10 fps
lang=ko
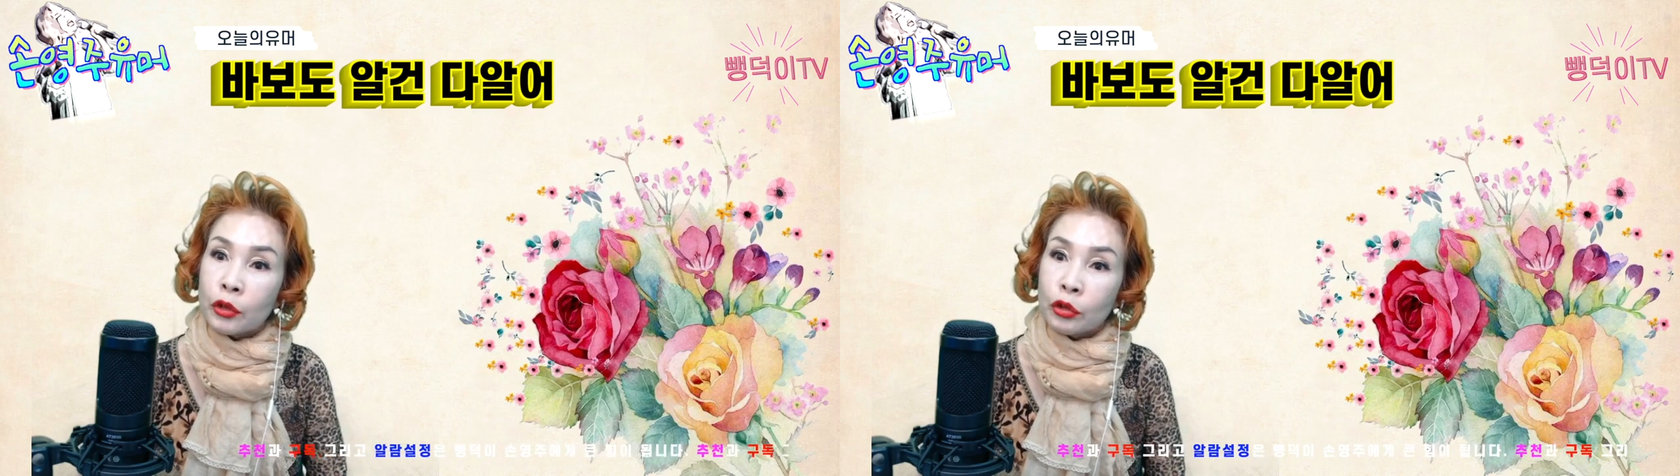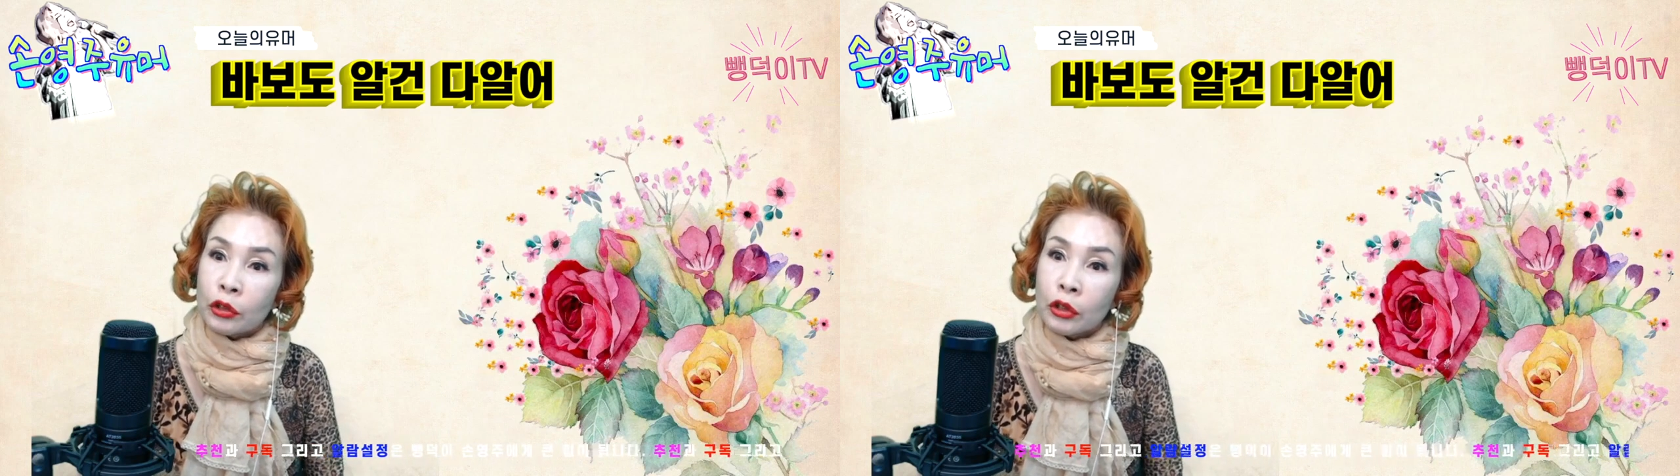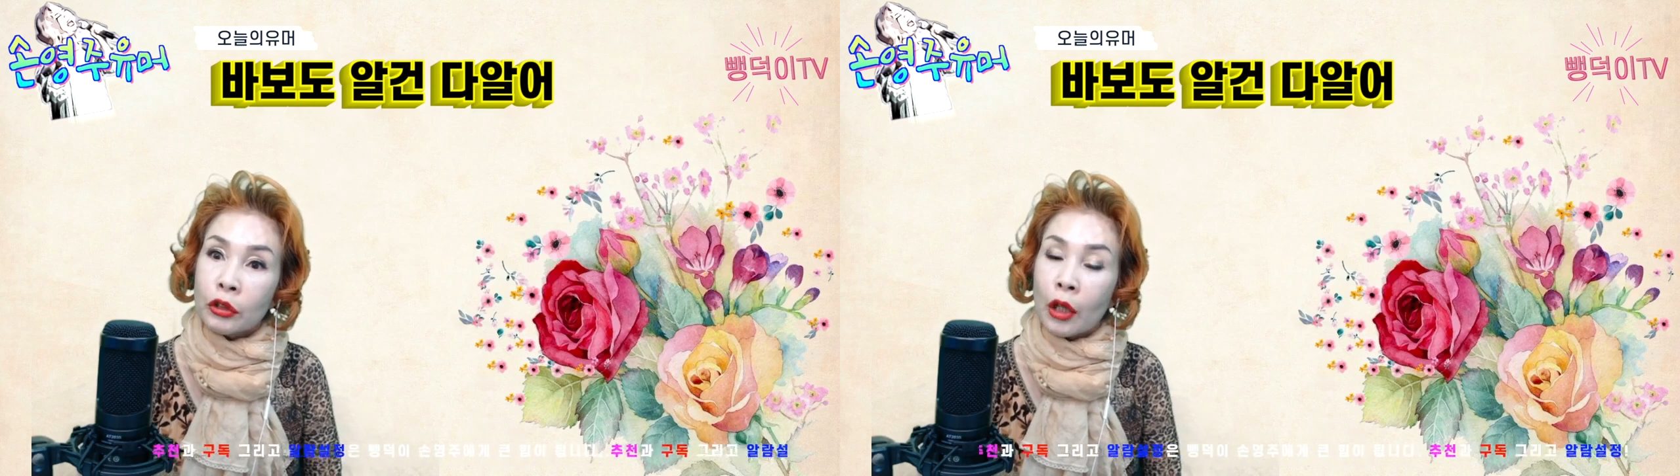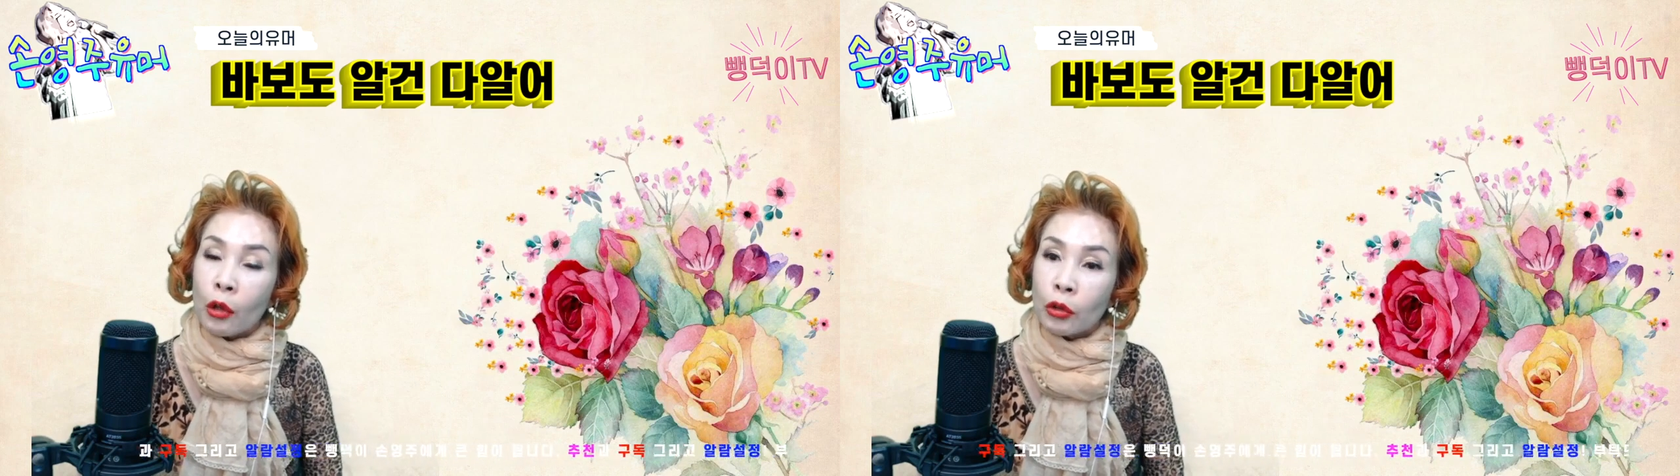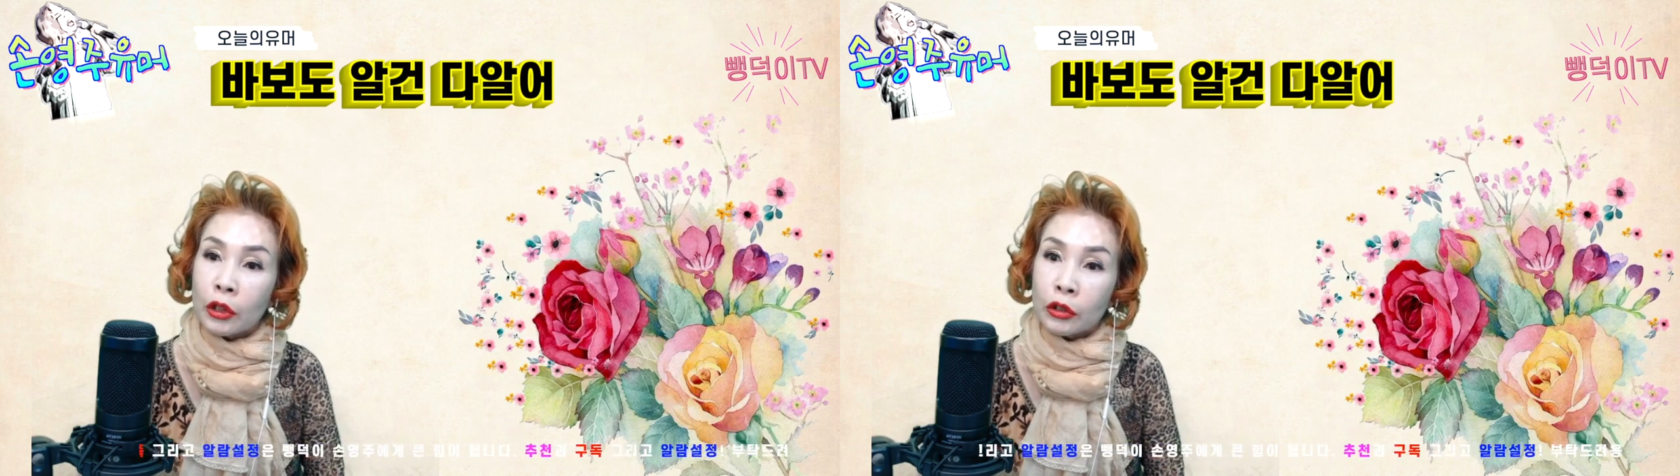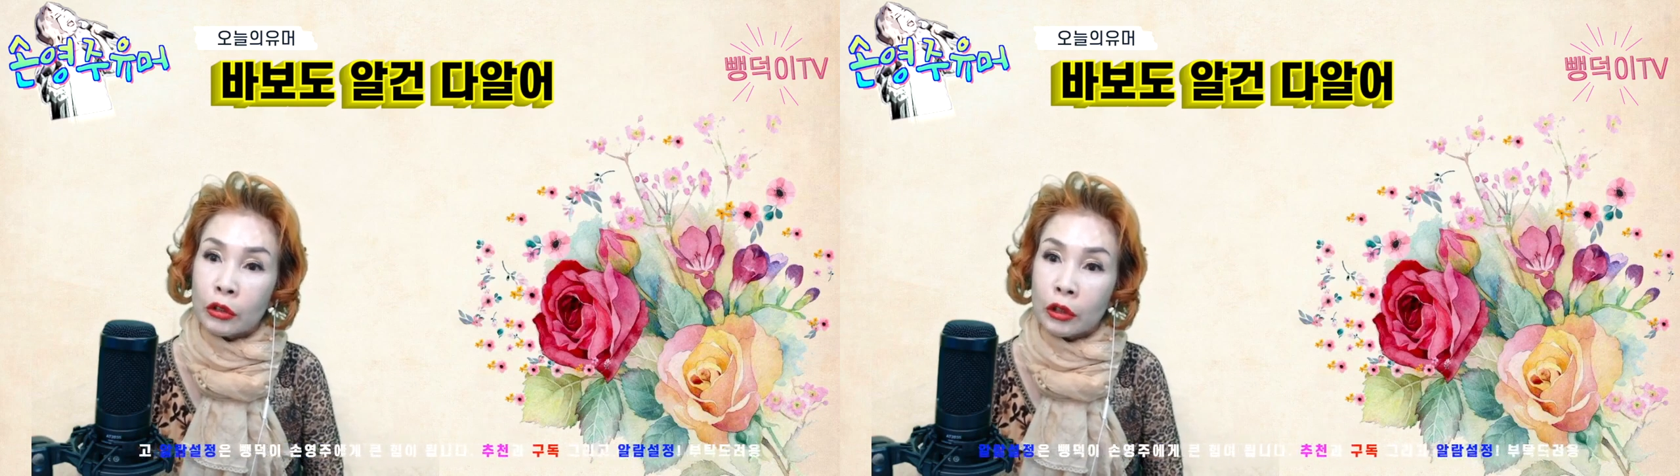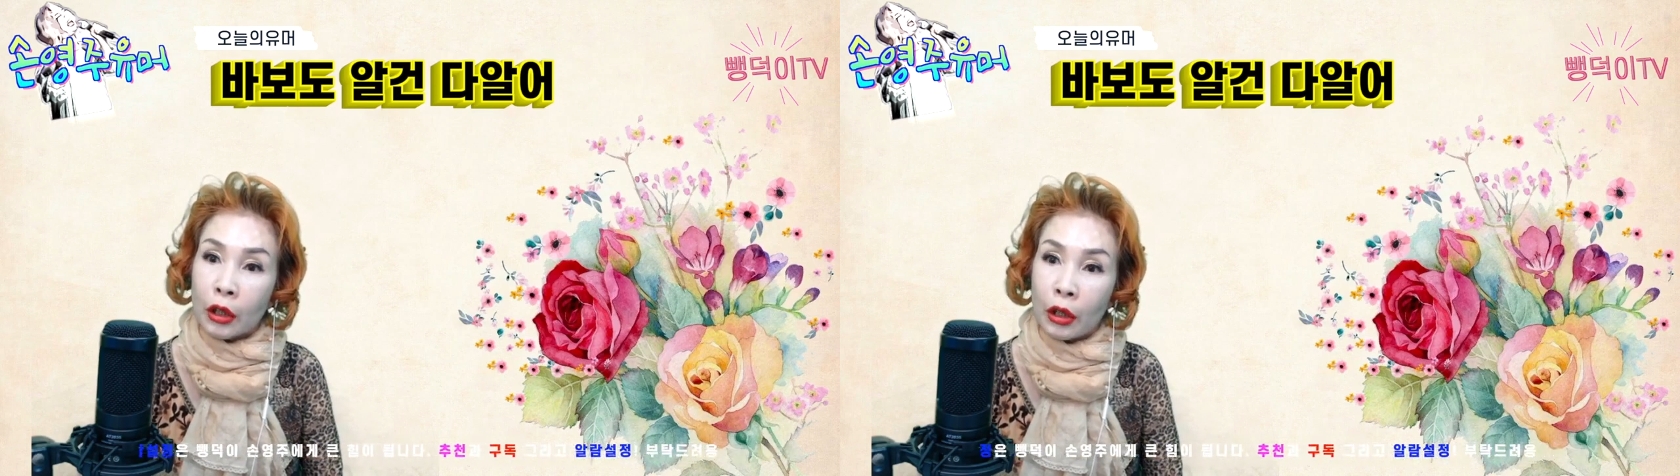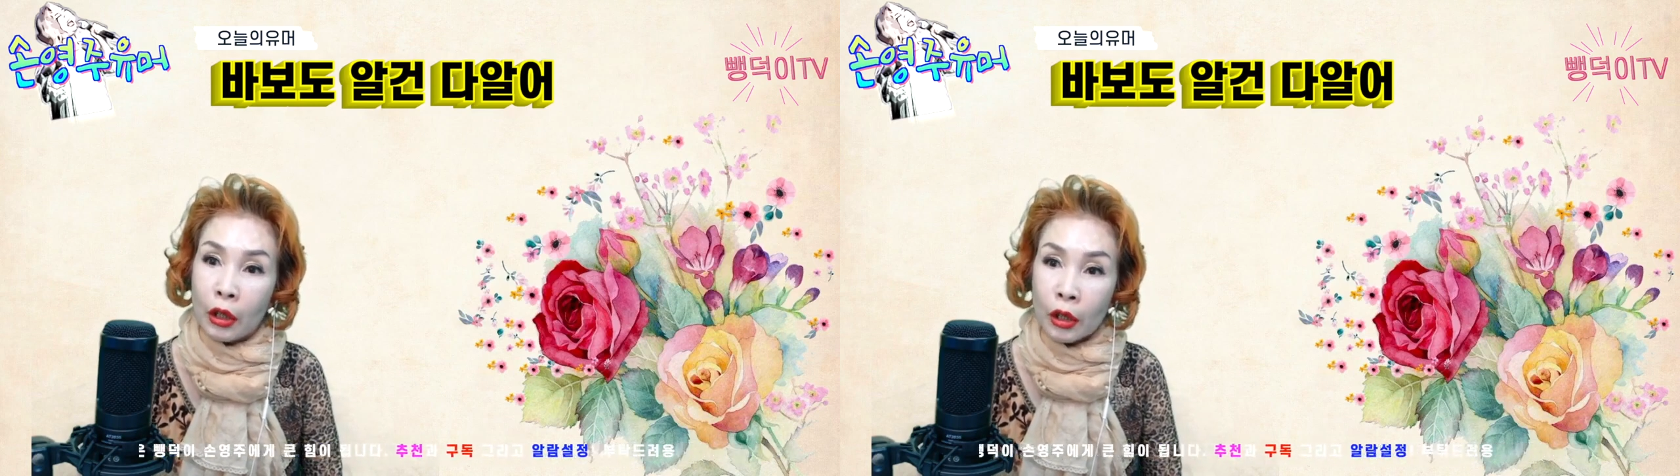수천여라고 했으니까